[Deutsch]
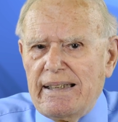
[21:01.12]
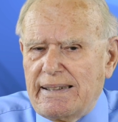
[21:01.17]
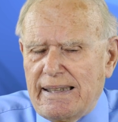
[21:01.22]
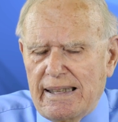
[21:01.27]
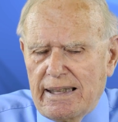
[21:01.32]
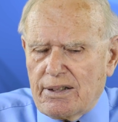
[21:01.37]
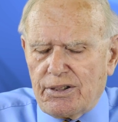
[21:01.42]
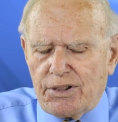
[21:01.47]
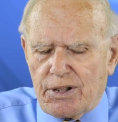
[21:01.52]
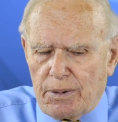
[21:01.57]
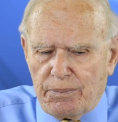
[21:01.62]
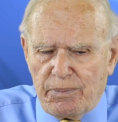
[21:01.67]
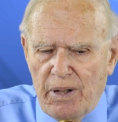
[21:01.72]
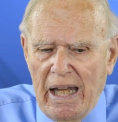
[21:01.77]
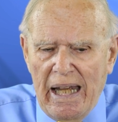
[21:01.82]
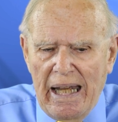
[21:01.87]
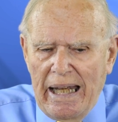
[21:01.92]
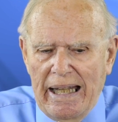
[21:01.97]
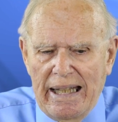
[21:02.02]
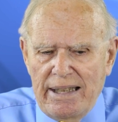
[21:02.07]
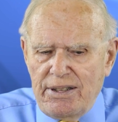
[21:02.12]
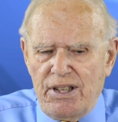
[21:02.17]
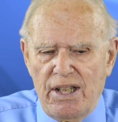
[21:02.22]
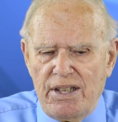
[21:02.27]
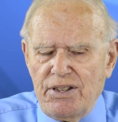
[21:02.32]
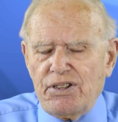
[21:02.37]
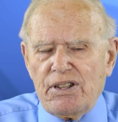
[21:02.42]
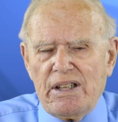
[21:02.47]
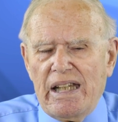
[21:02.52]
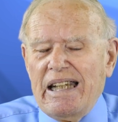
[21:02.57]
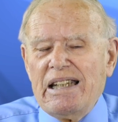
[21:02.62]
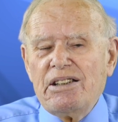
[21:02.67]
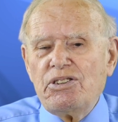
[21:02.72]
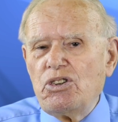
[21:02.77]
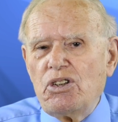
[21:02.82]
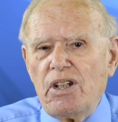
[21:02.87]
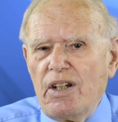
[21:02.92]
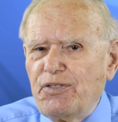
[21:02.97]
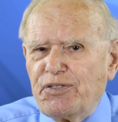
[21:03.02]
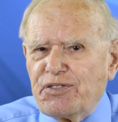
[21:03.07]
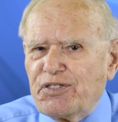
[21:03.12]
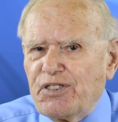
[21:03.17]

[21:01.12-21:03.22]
die Einstellung der Atheisten,